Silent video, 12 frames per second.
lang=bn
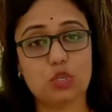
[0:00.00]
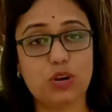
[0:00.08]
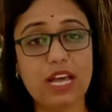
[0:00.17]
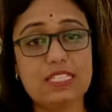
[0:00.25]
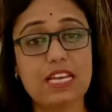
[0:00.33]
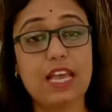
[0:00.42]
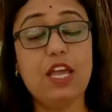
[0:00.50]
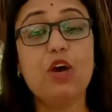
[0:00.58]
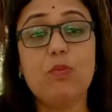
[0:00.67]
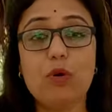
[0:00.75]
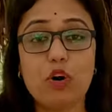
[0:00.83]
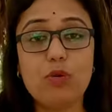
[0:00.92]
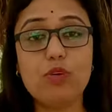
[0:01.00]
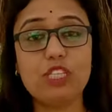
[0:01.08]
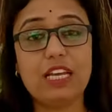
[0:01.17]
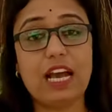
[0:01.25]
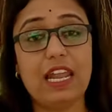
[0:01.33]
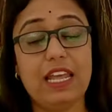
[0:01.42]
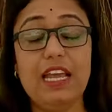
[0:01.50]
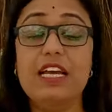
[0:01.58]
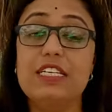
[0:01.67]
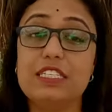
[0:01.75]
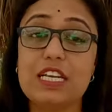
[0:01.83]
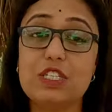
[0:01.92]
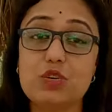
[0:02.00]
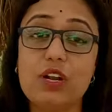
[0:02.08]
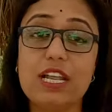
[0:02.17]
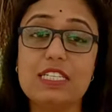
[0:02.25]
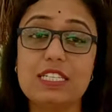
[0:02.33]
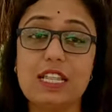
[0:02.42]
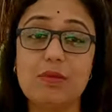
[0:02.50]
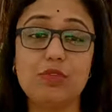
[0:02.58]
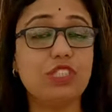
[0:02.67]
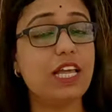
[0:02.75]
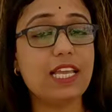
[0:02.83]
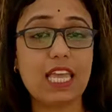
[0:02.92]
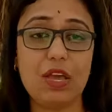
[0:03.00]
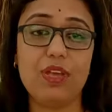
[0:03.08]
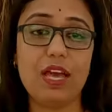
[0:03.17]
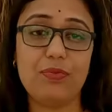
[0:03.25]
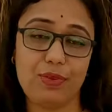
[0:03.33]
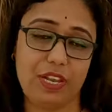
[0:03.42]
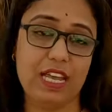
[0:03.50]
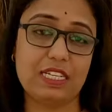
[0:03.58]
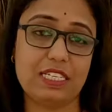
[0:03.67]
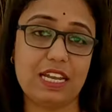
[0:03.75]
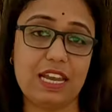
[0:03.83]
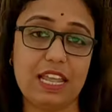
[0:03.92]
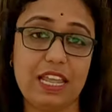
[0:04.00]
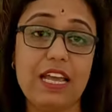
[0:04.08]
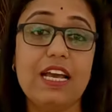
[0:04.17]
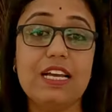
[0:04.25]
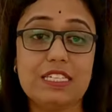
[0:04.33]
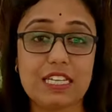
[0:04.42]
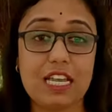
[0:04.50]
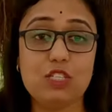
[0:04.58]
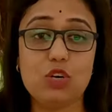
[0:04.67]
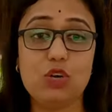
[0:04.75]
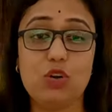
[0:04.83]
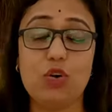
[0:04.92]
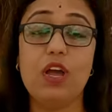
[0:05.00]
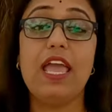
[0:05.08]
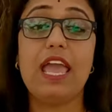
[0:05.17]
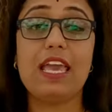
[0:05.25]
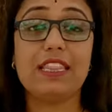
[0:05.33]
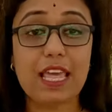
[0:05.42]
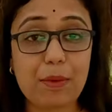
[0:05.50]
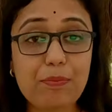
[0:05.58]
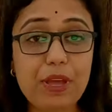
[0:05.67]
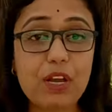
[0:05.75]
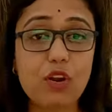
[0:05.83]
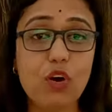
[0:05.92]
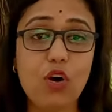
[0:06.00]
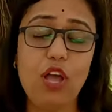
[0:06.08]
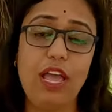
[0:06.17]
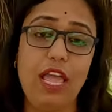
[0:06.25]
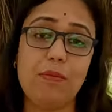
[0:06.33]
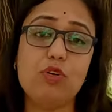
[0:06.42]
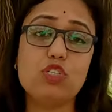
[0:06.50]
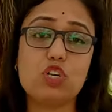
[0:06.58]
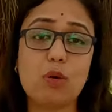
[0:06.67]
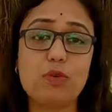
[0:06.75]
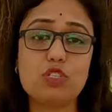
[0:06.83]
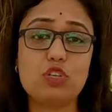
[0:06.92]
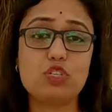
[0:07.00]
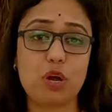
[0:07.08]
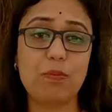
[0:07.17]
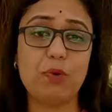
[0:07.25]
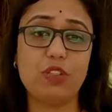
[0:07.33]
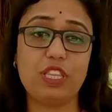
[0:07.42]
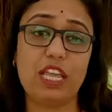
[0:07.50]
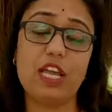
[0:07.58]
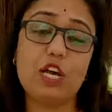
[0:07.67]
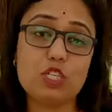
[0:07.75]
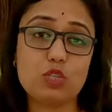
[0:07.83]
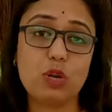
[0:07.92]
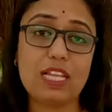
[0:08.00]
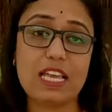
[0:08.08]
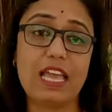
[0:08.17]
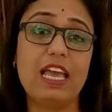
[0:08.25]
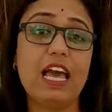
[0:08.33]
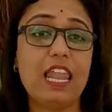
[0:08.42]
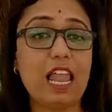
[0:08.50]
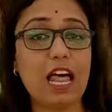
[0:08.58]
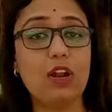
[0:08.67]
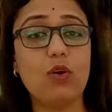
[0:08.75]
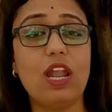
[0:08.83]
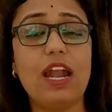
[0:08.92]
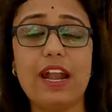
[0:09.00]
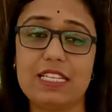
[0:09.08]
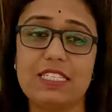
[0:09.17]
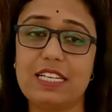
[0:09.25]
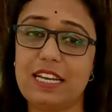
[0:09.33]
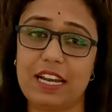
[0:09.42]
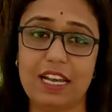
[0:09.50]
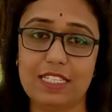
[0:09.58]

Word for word: শোনা যায় পরবর্তীকালে সেই সন্ন্যাসীদের মধ্যে কেউই আর ফিরে আসেননি সেই জন্য এই দেব বিগ্রহ এবং সমস্ত সম্পত্তি চলে যায় লালগোলার রাজস্টেটের